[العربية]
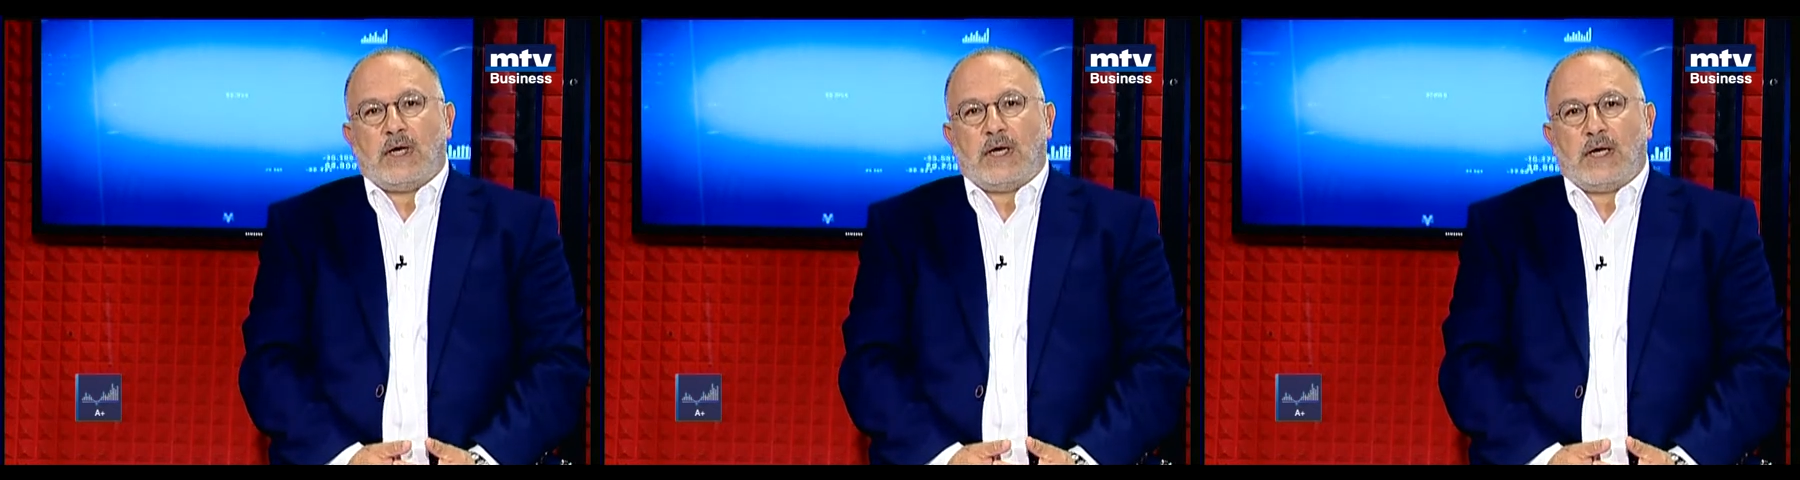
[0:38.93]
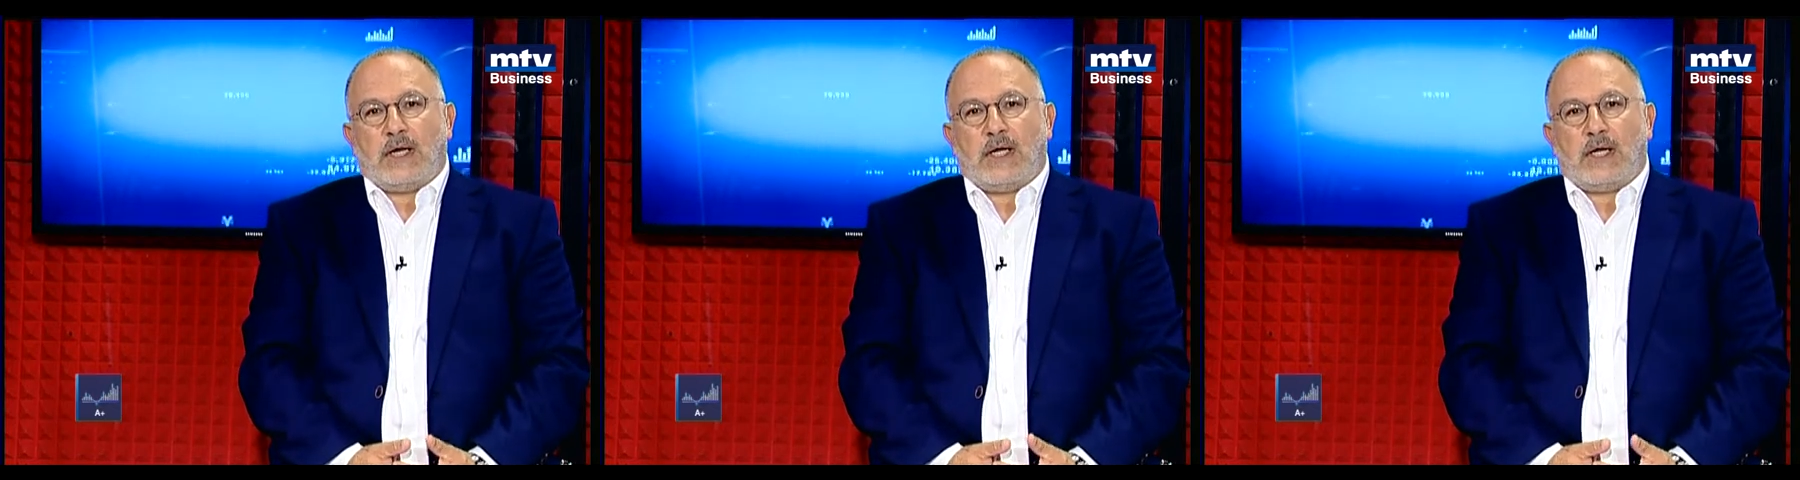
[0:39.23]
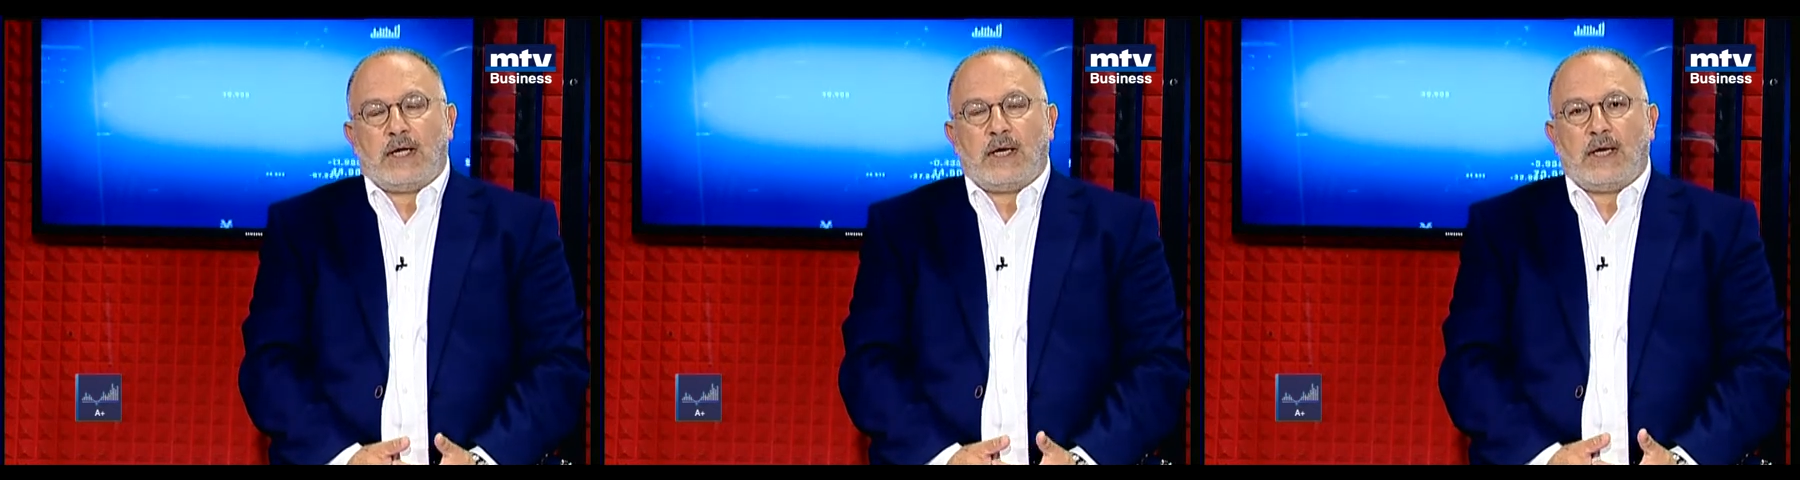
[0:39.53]

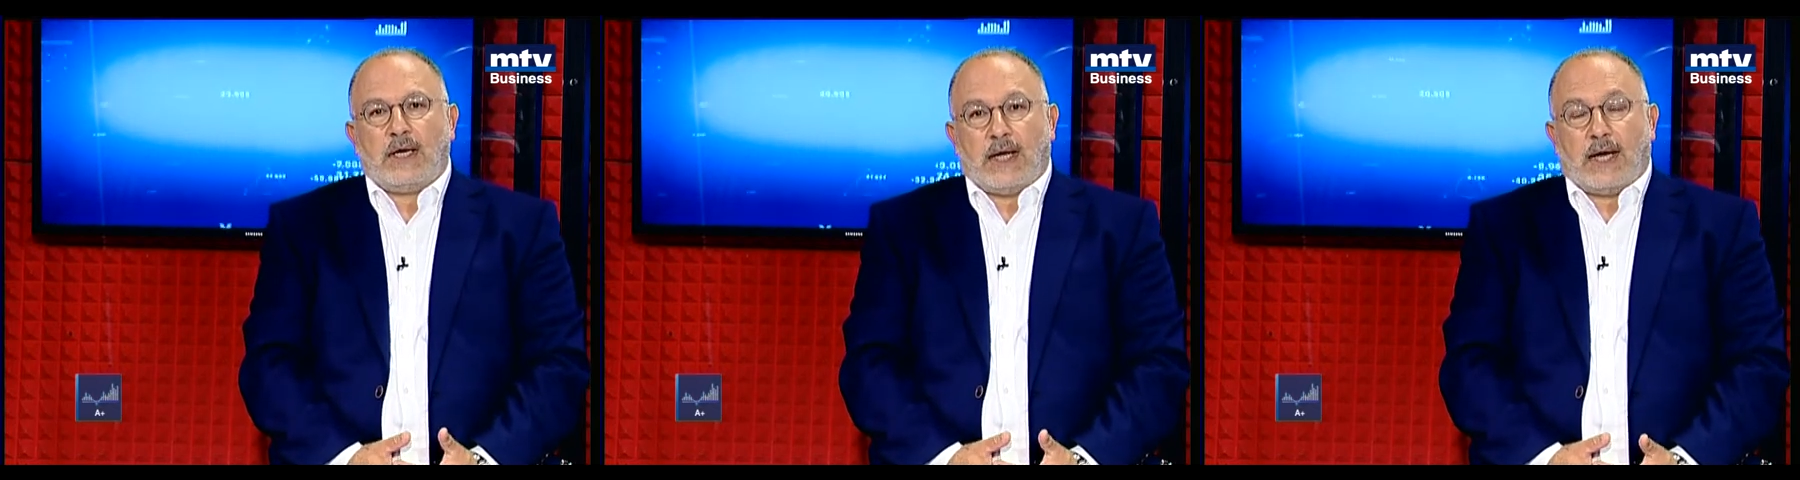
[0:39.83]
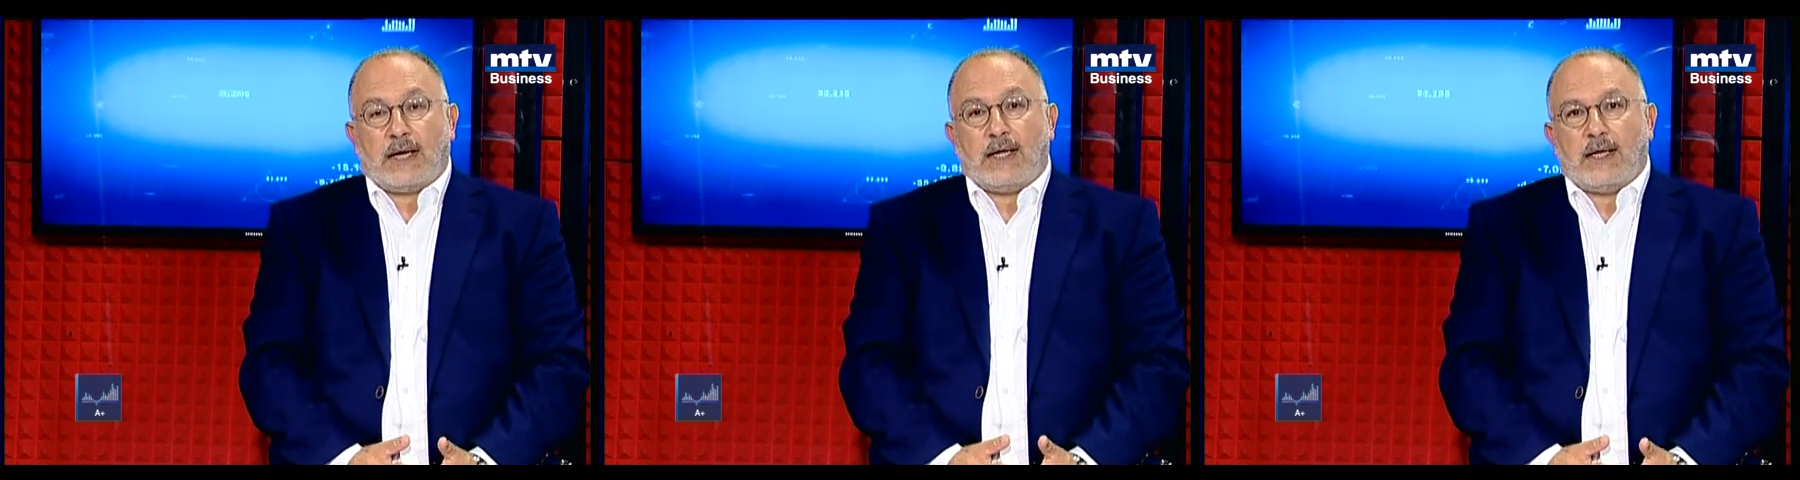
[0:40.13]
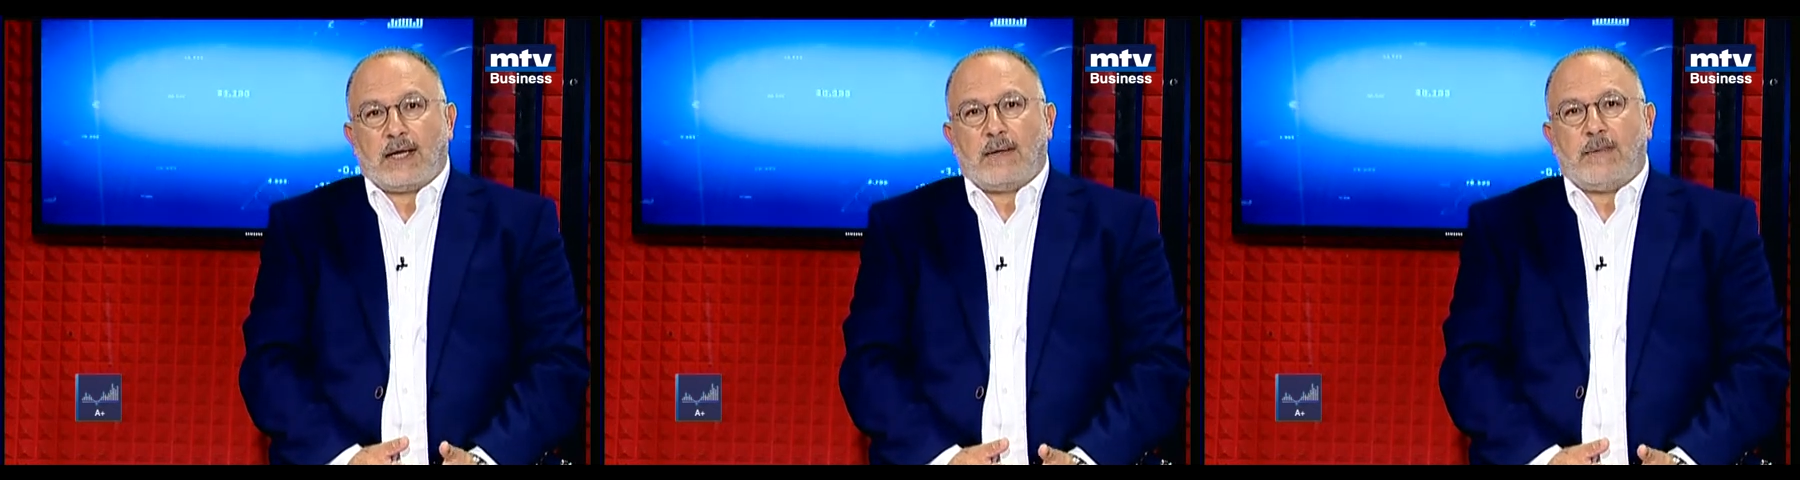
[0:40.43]
الحرايق
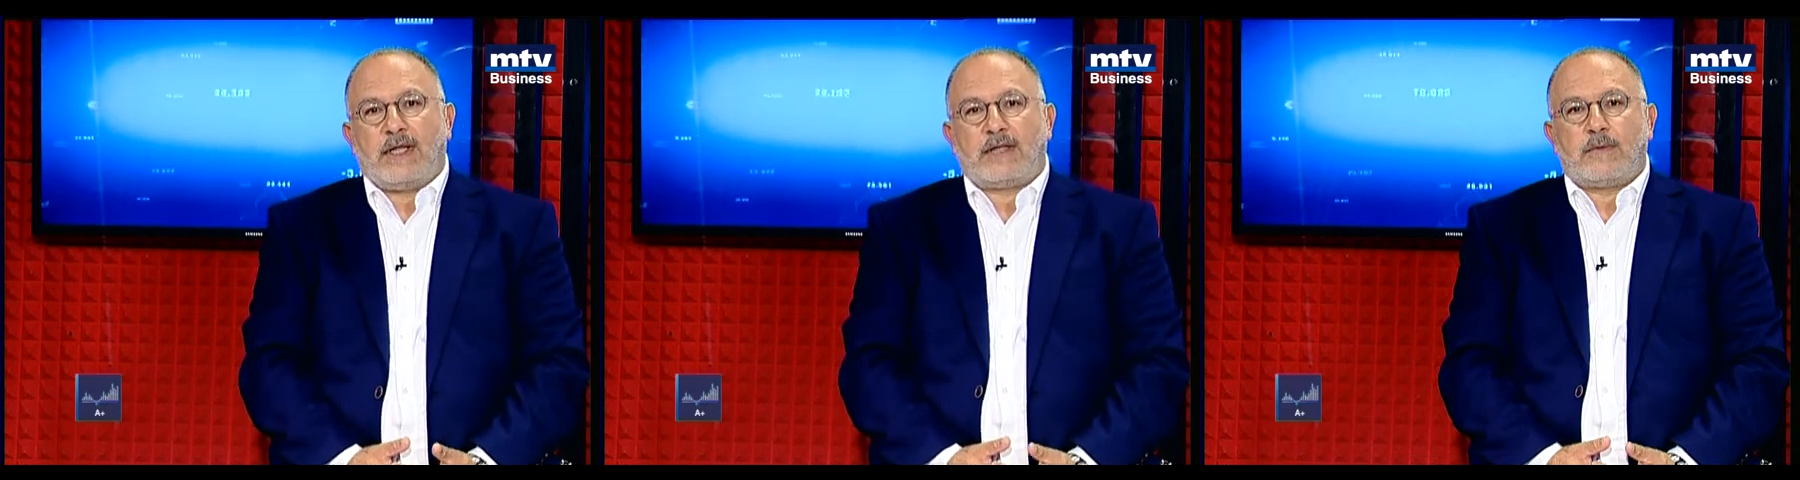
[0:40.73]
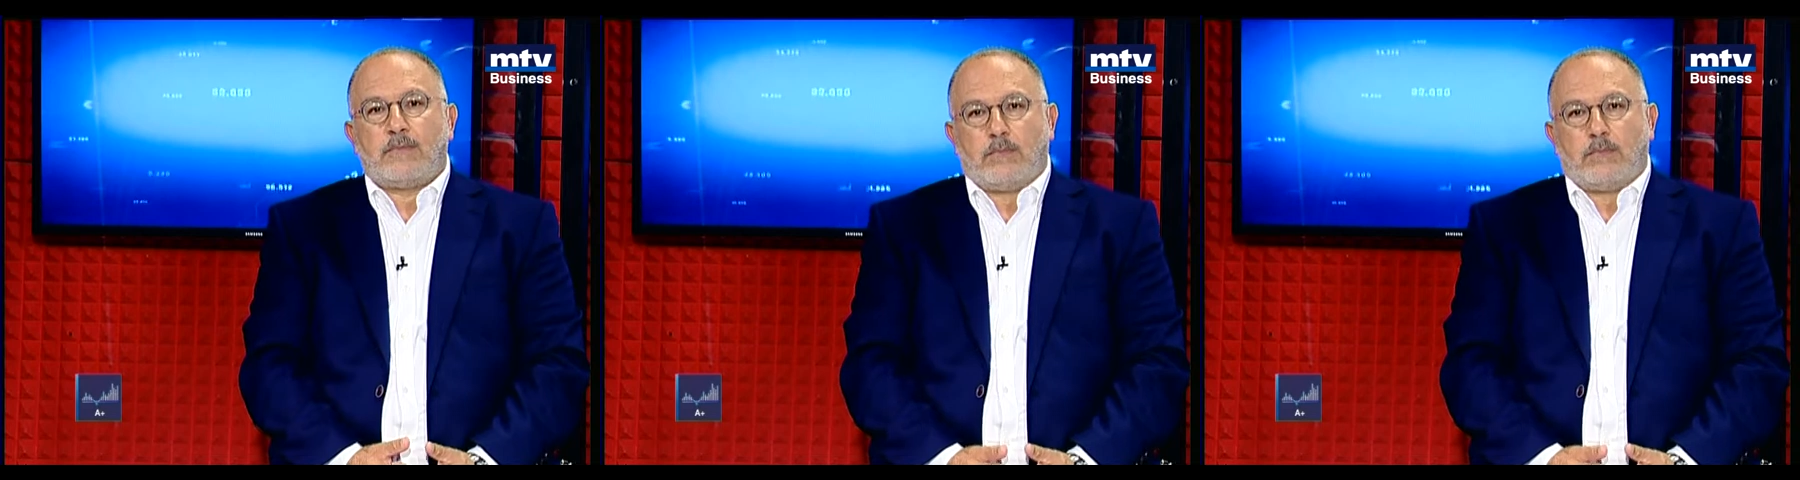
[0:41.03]
الغابات